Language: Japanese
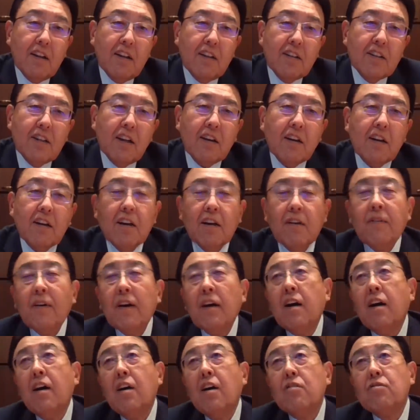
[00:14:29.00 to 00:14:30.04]
それだから、
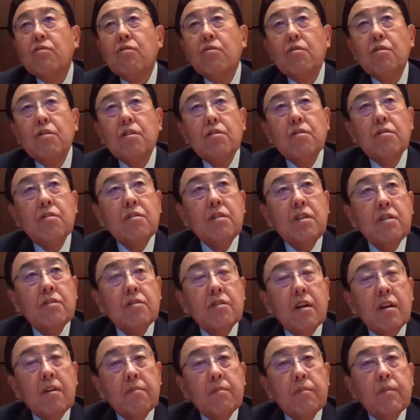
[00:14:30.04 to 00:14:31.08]
まあ、そういうふうに
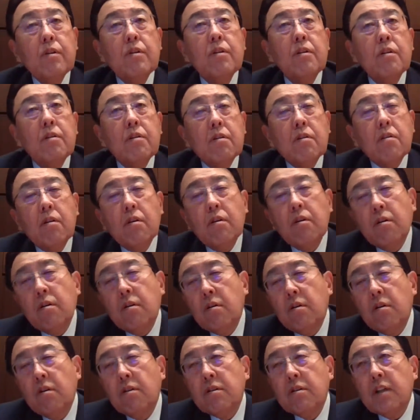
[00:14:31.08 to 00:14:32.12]
全部、
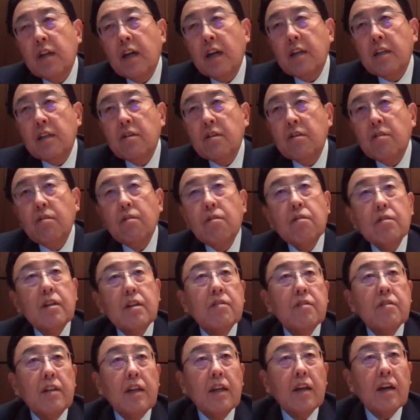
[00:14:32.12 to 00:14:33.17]
こう、内容を
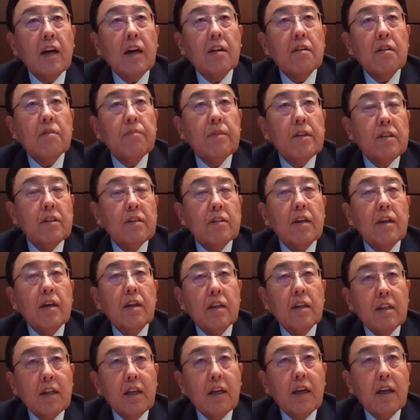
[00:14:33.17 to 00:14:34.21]
ですね、軽めに
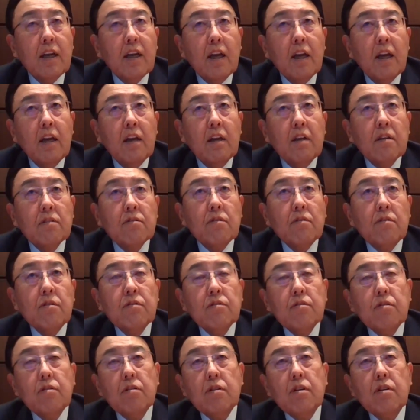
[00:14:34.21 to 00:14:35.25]
されて、うん、その
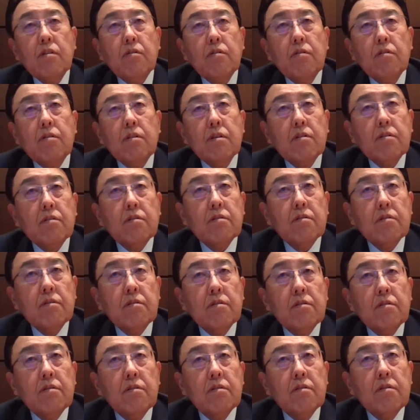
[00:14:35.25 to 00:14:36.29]
ゆとり教
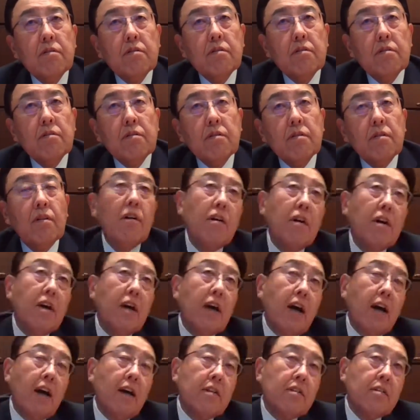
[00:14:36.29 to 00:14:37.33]
育の
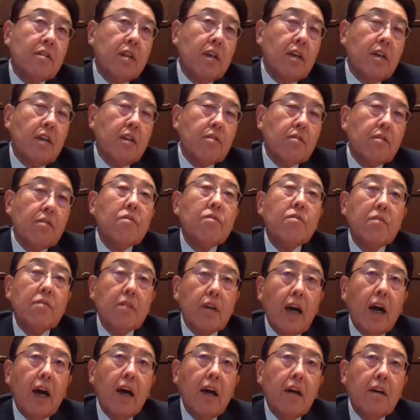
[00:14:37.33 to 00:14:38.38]
反省という
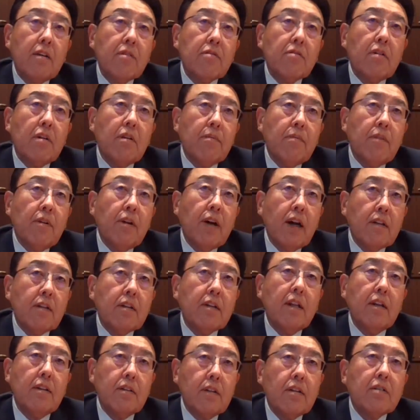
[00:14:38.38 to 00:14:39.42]
か、それもあっ
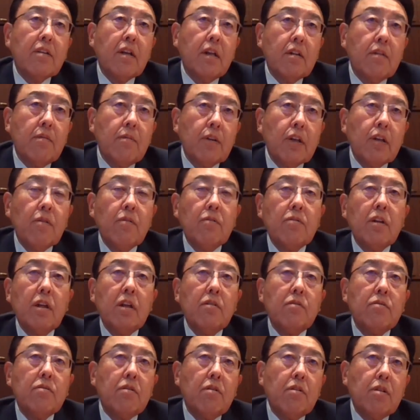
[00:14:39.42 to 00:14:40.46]
たんですけども、うん、基本的
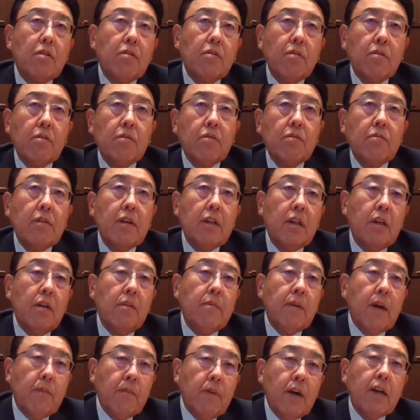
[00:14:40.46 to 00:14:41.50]
にゆとり教育の上に
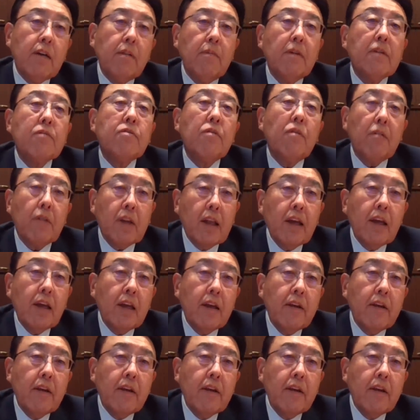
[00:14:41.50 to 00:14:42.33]
今もありますよね。